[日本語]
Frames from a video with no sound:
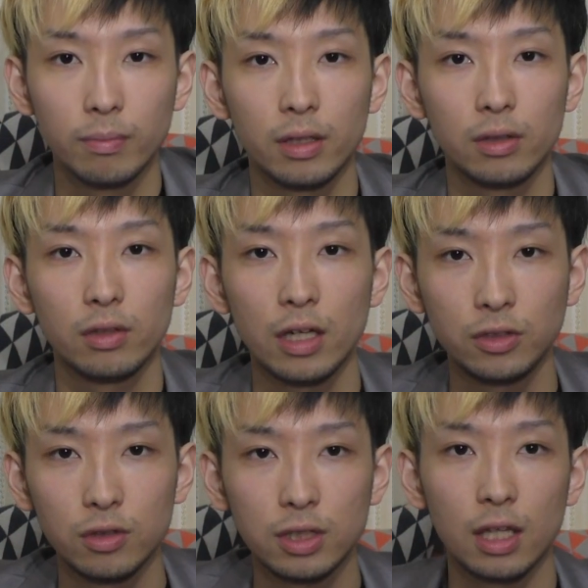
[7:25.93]
まあ、
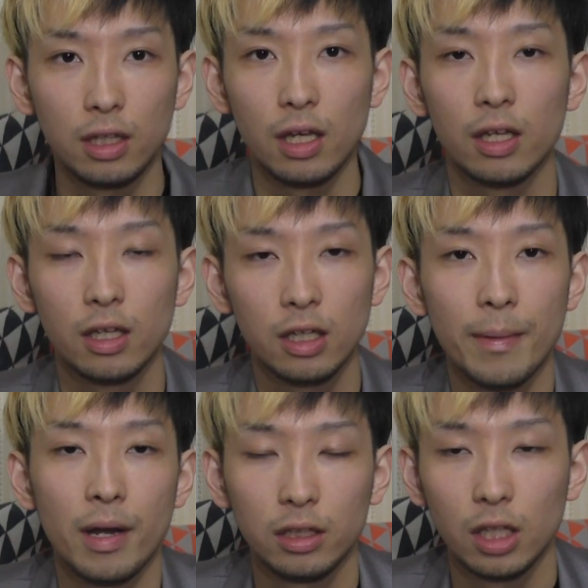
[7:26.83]
薬草を使って、
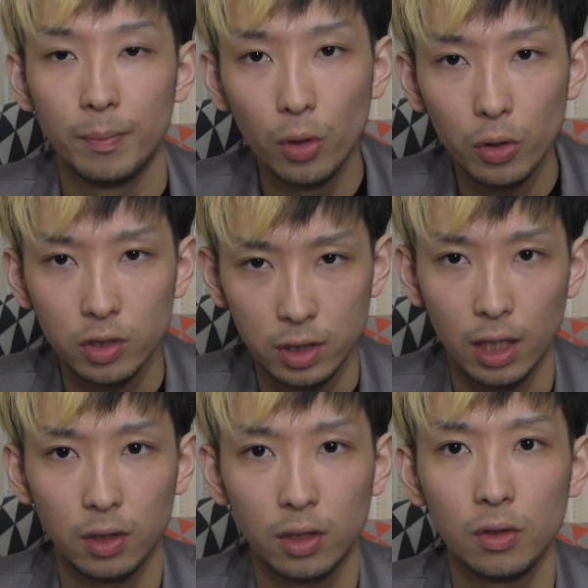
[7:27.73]
山だったら防御し
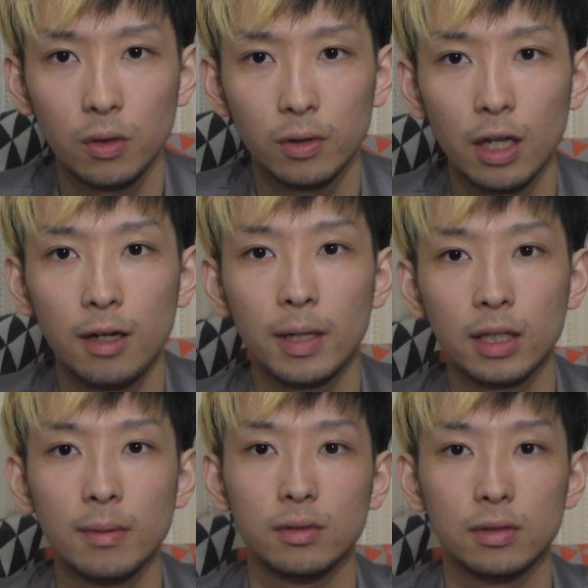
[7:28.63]
てっていうのをやれ
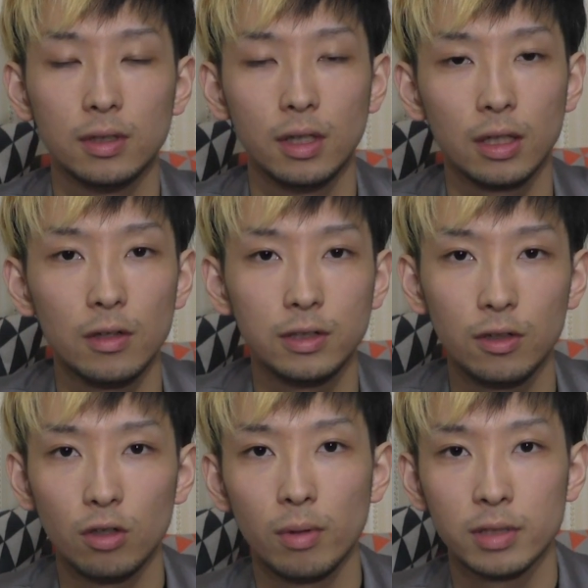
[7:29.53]
ば多分倒
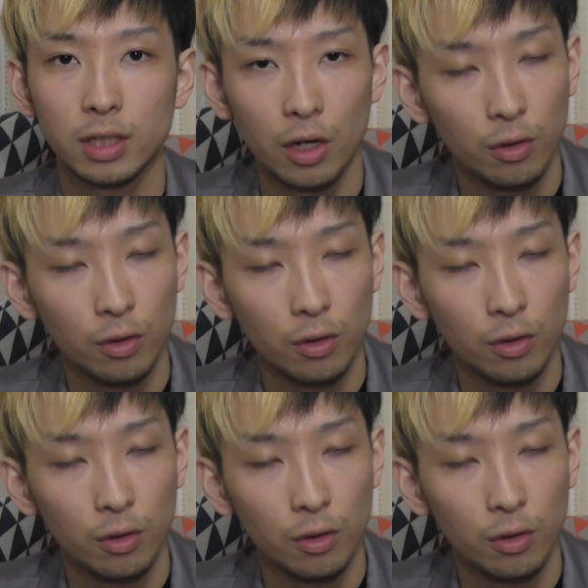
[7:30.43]
せると思います。